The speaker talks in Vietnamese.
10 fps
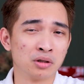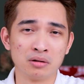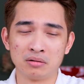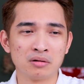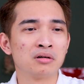sự
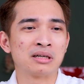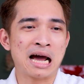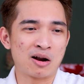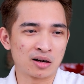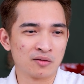
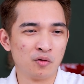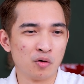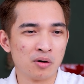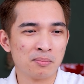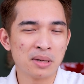Nào là cái vụ
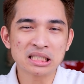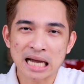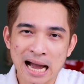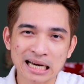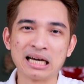mất
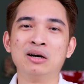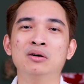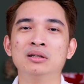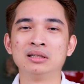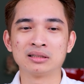giá nè
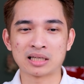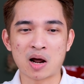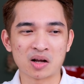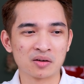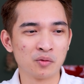Nào
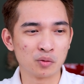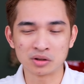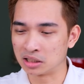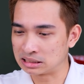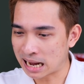là cái vụ
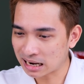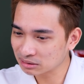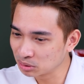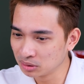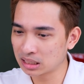trượt giá các
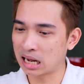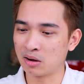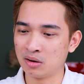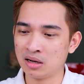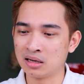thứ nè
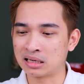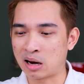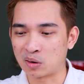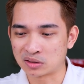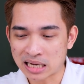Nào
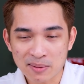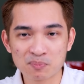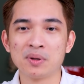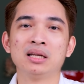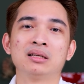là chai
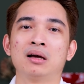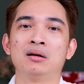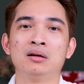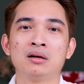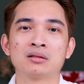pin nè
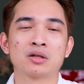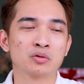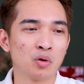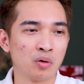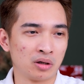Xong
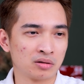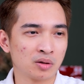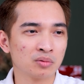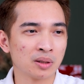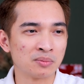rồi
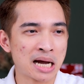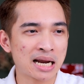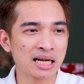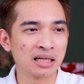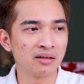trong tầm giá
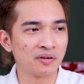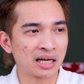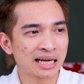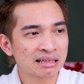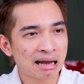này cứ phải
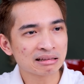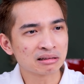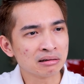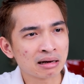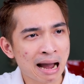căn ke
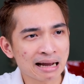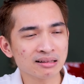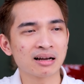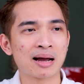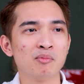từng cái
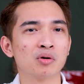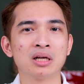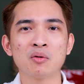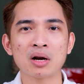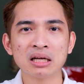từng cái một
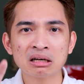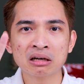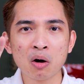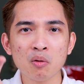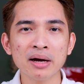liên quan đến
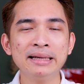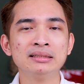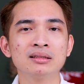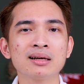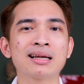cấu
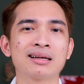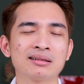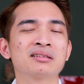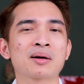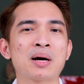hình Tức là
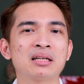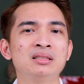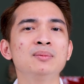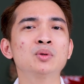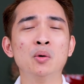các bạn
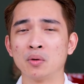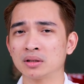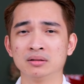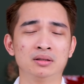trích thủ các thứ